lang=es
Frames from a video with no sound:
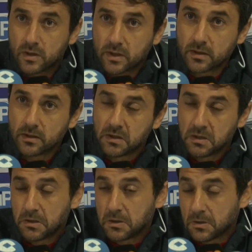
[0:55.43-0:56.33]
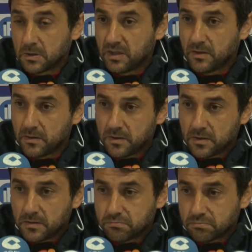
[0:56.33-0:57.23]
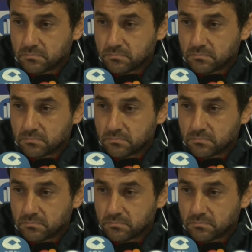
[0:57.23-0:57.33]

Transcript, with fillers: Eh, y